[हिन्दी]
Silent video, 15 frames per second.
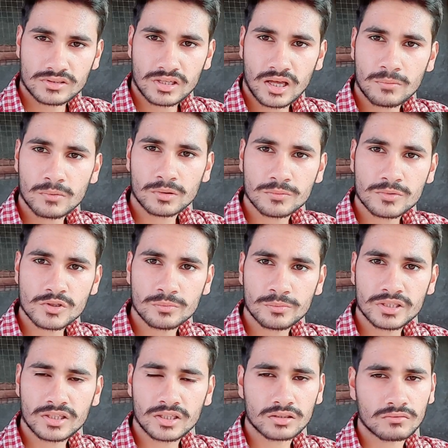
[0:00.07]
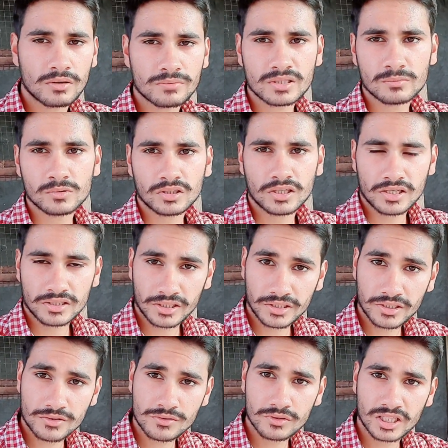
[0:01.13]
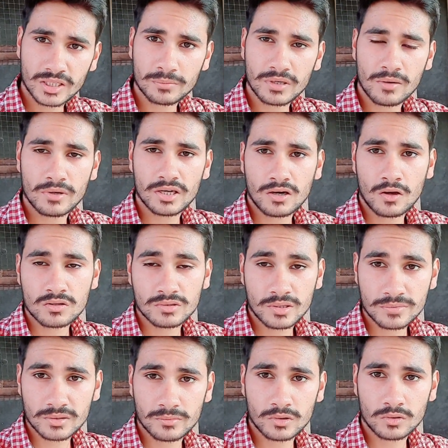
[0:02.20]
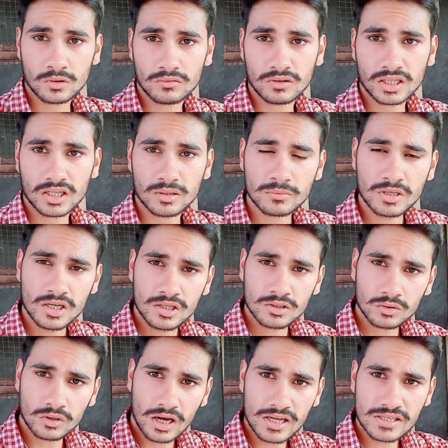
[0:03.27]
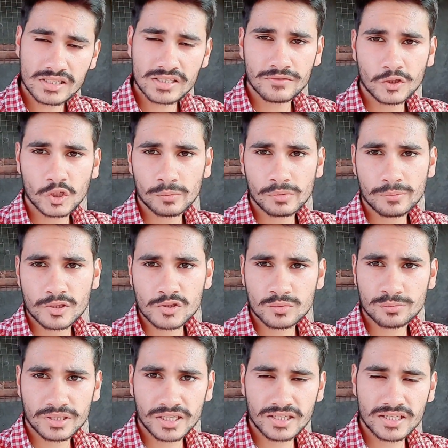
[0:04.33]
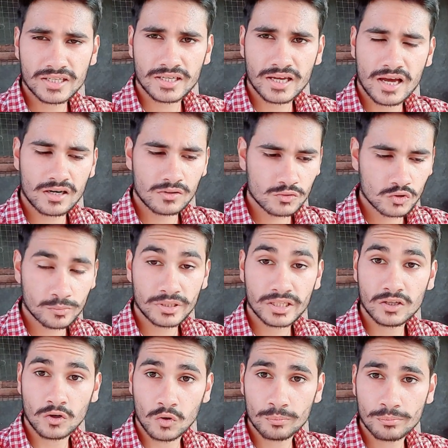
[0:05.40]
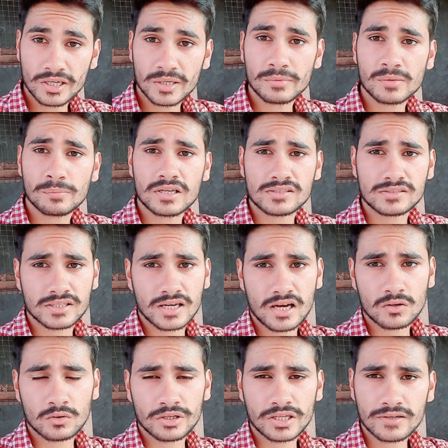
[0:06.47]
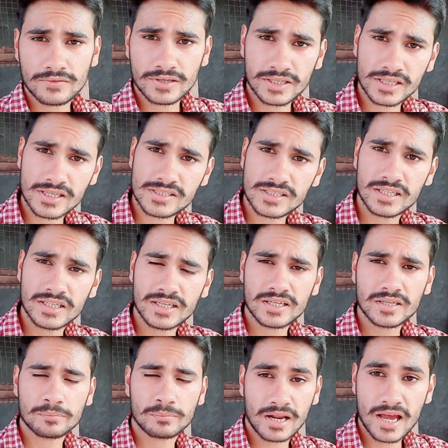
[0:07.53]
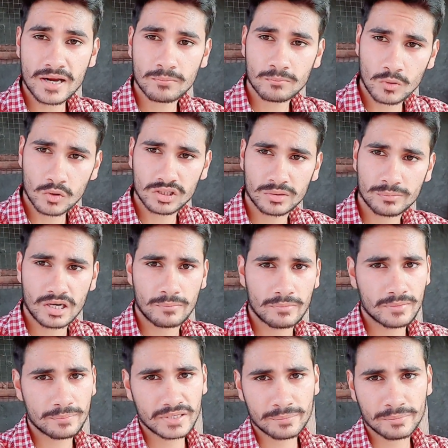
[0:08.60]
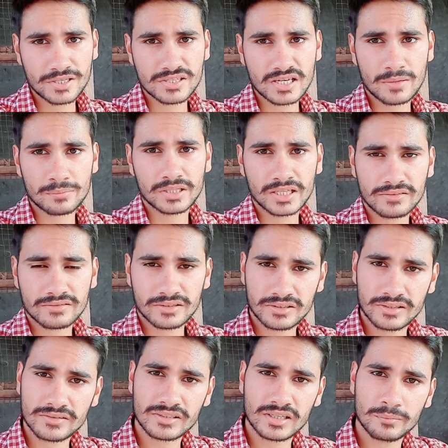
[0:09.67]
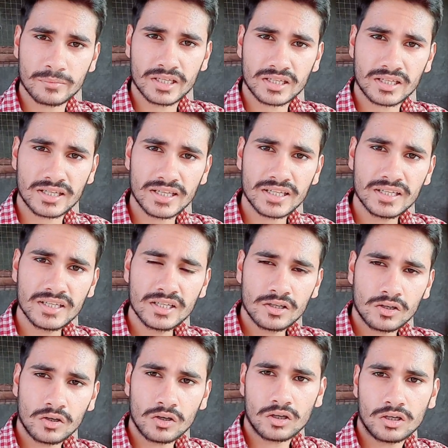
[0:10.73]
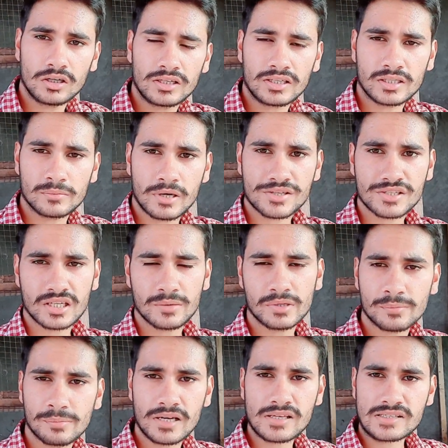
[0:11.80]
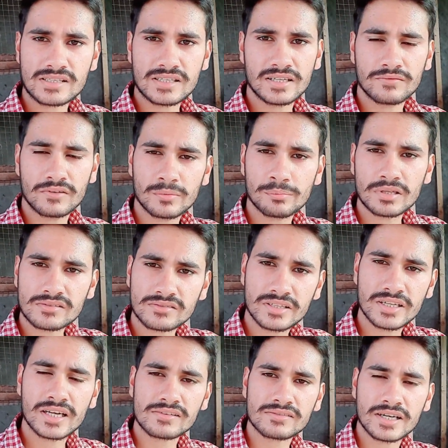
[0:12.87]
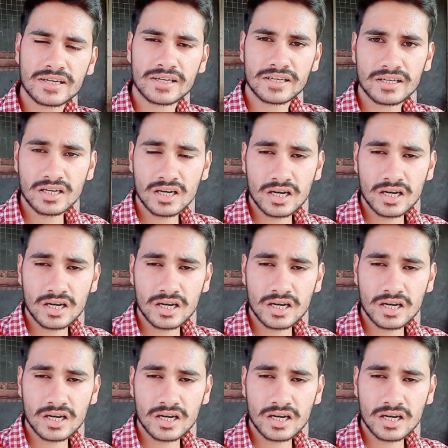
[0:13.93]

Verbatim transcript: अल्लाम जी उम्मीद करता हूँ आप सब लोग खैर खैरियत होंगे ब्रामा हाउस में आप सब लोगों को वेलकम तो आज की वीडियो में मैं जो ब्रीड लेके आ रहा हूँ जो मेरी होम ब्रीड मेरे पास तैयार हो रही है विंटर्स के लिए ब्लैक मोटल ब्रामा मेरे पीछे आप देख सकते हैं इसका मेल खड़ा है और माशाल्लाह मेरे पास ये वन प्लस थ्री का सेट है